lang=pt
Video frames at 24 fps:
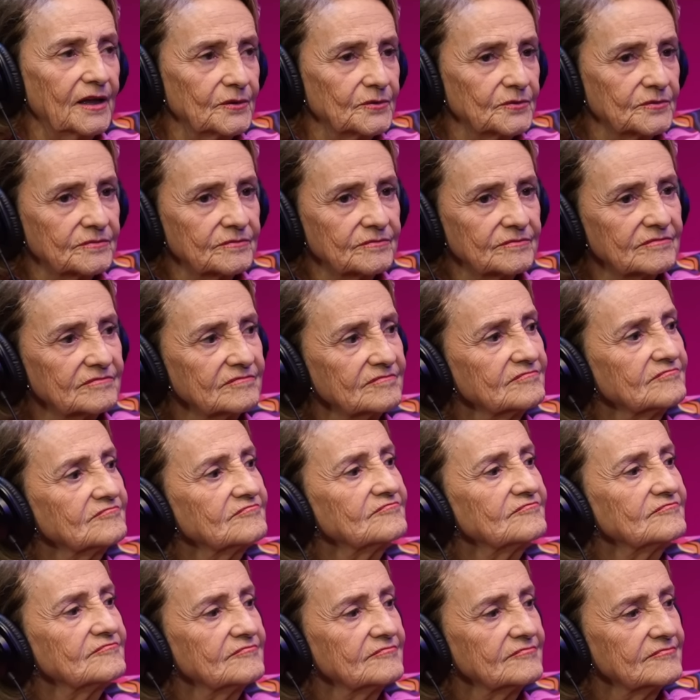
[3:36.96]
Que coisa, né?
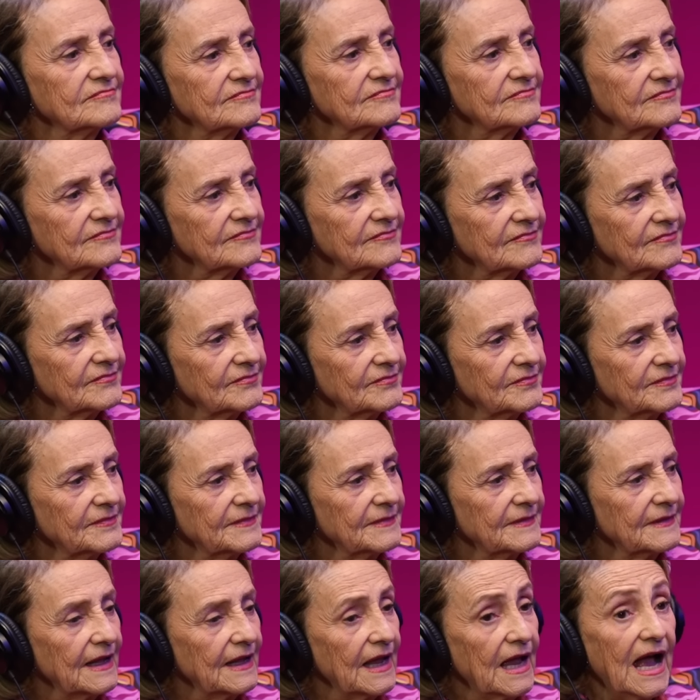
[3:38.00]
E
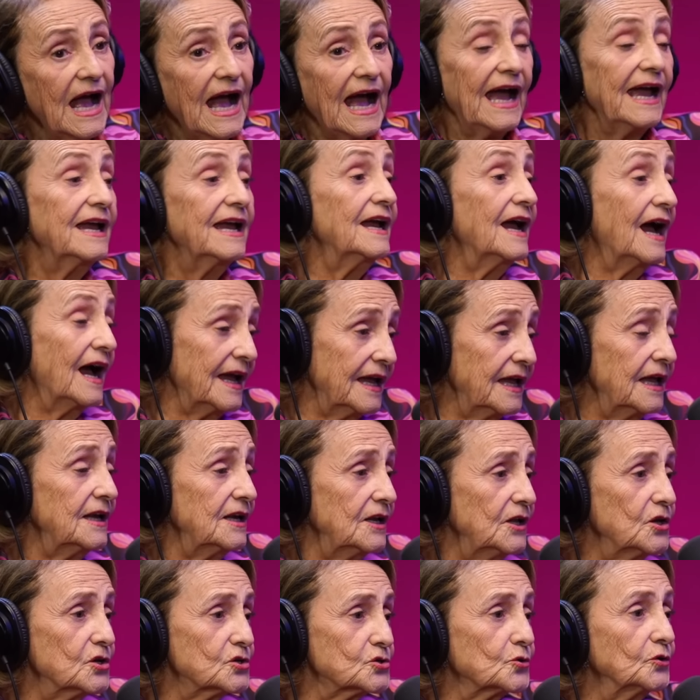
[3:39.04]
os amigos do A
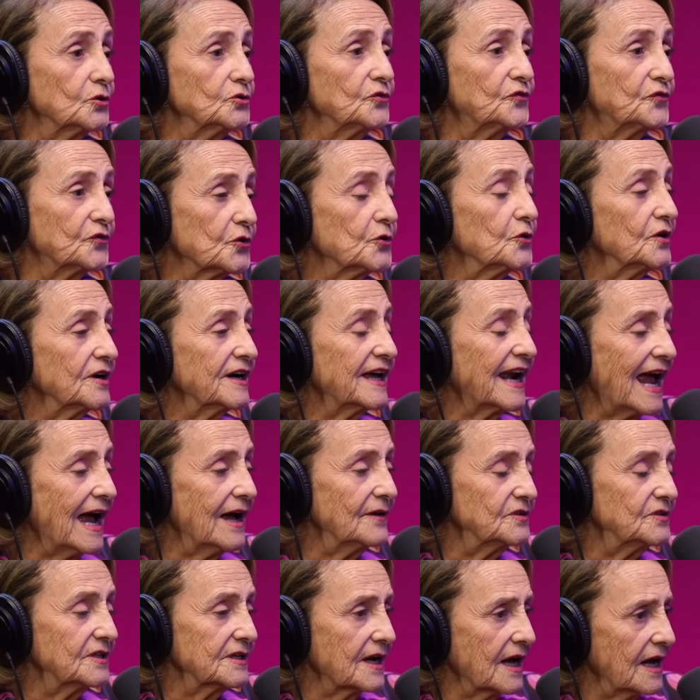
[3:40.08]
Elis, quando ficou
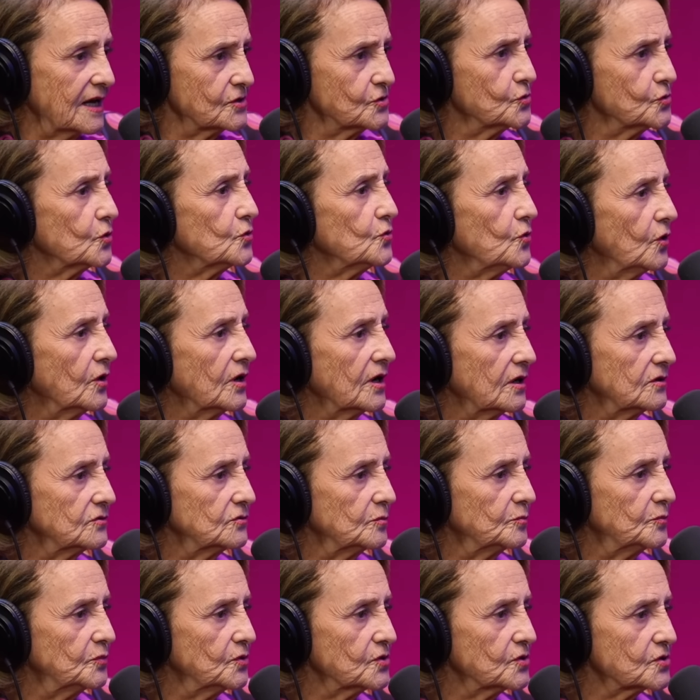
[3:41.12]
grávida, casou com o
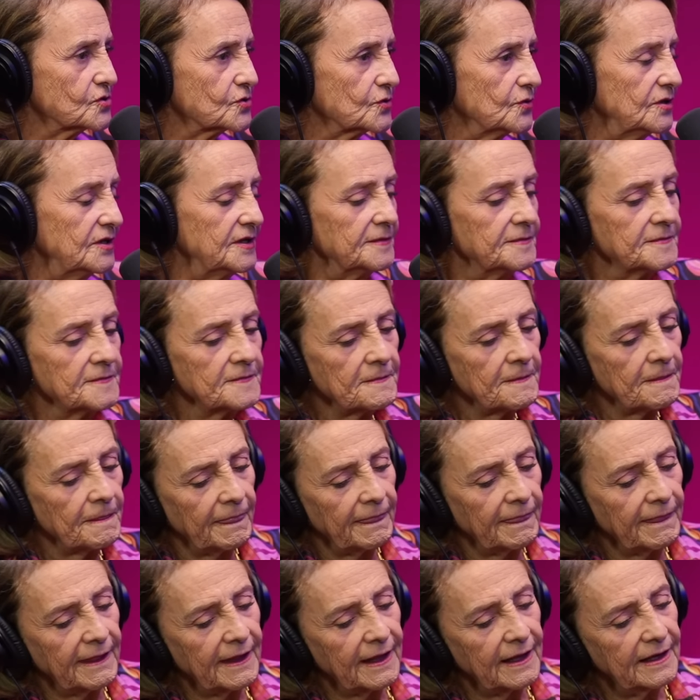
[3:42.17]
Ronaldo Boscoli.
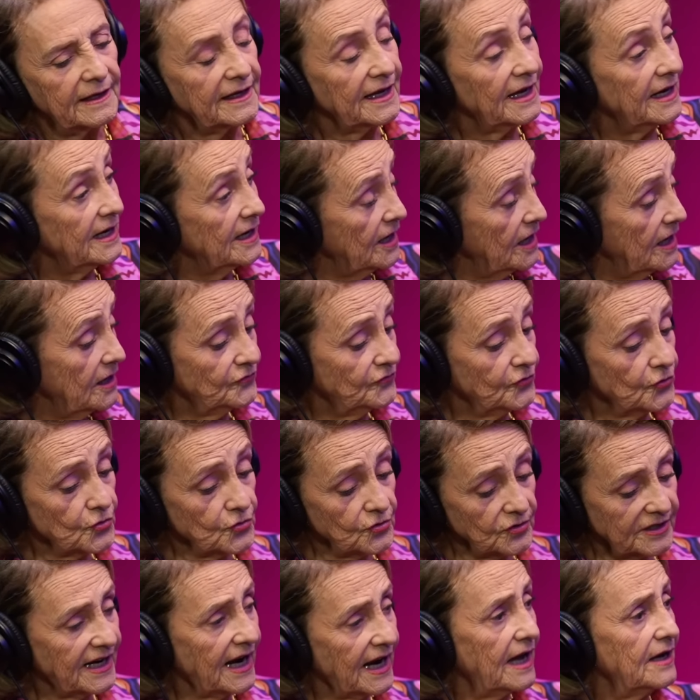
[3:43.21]
Ela aí
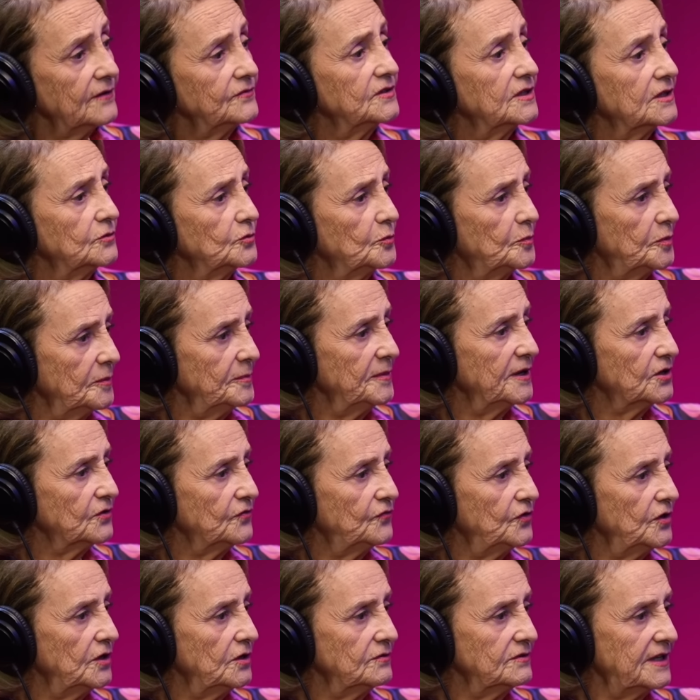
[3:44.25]
ficou grávida do
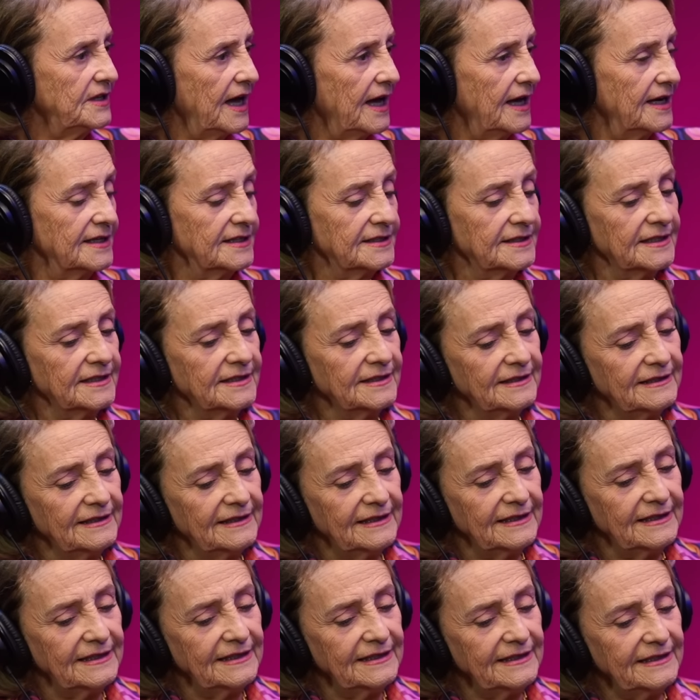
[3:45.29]
primeiro filho dela, né?
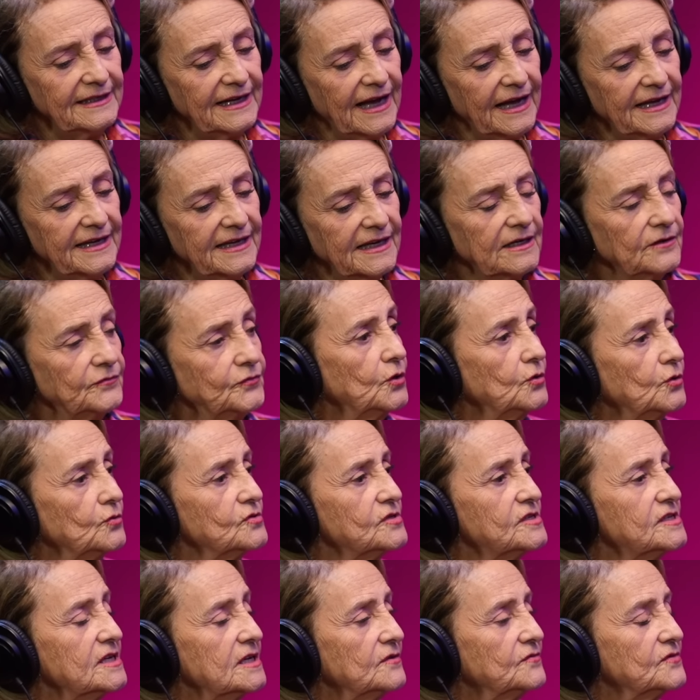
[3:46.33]
E aí ela falou,
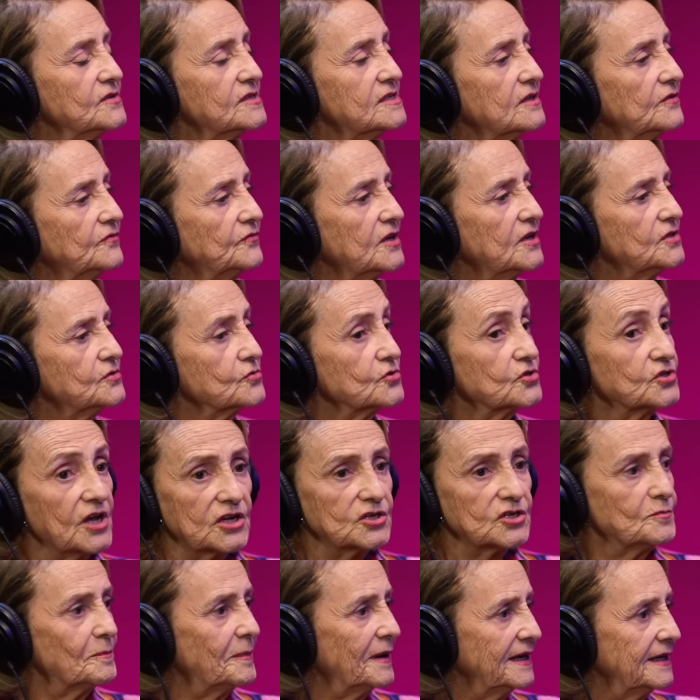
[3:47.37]
Lucinha, você faz um
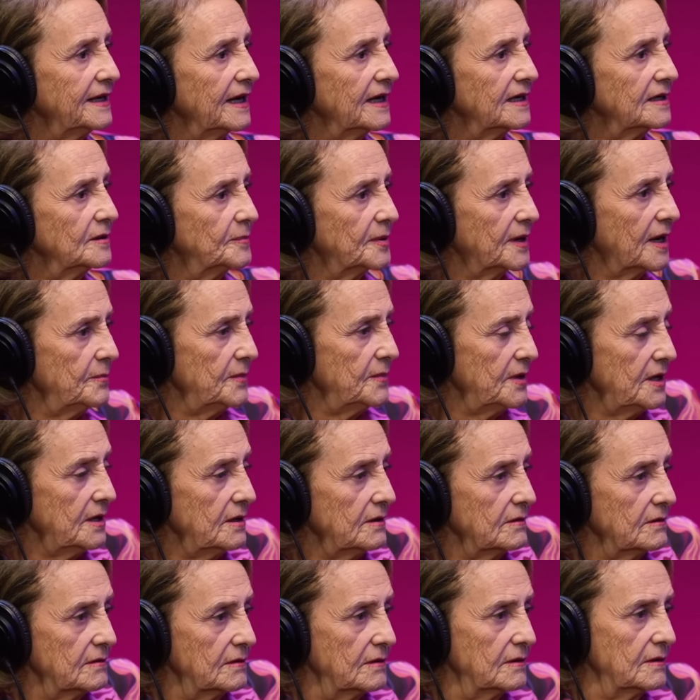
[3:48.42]
chá de panela para
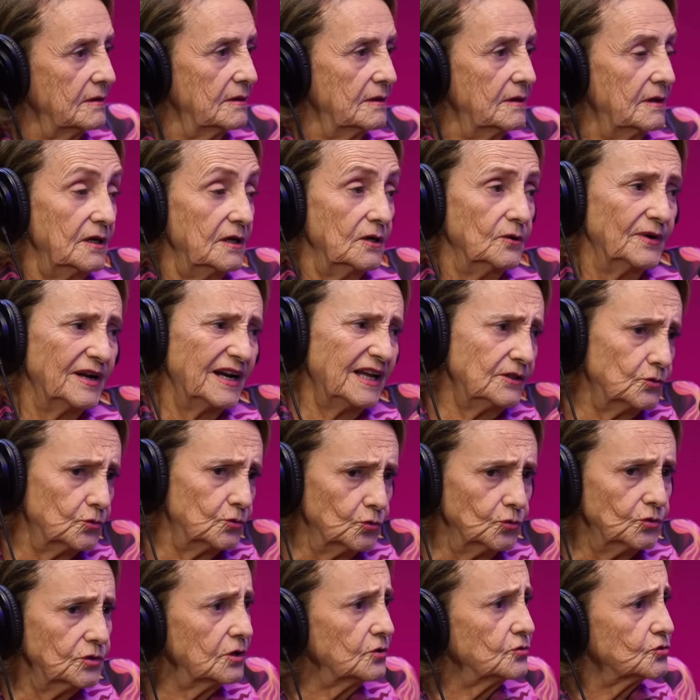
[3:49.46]
mim? Eu era
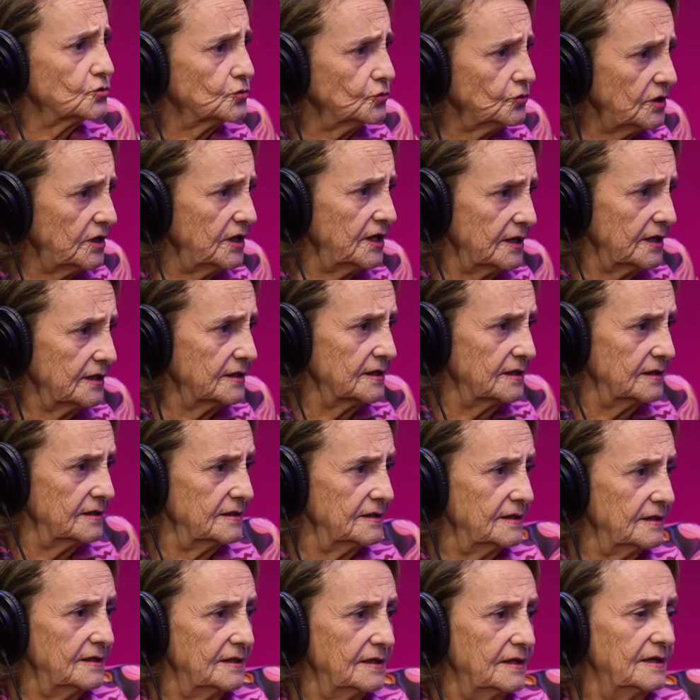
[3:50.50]
dura
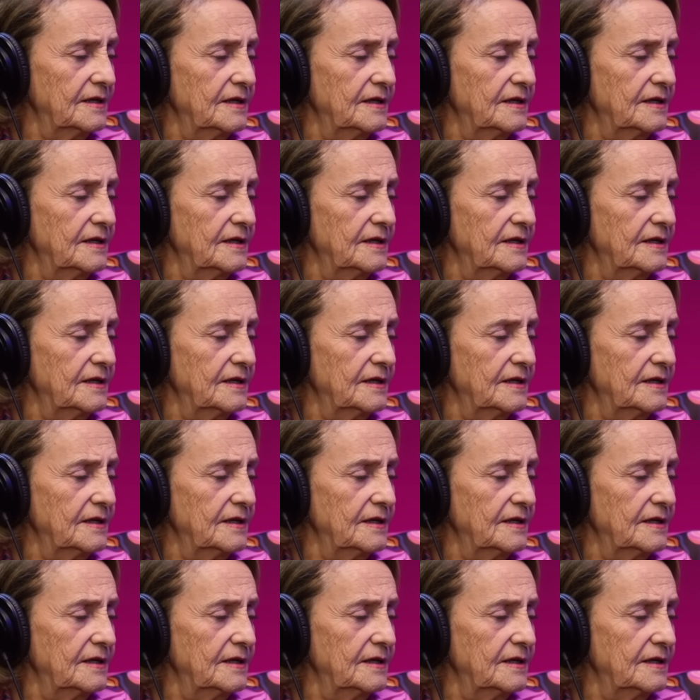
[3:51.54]
costureira.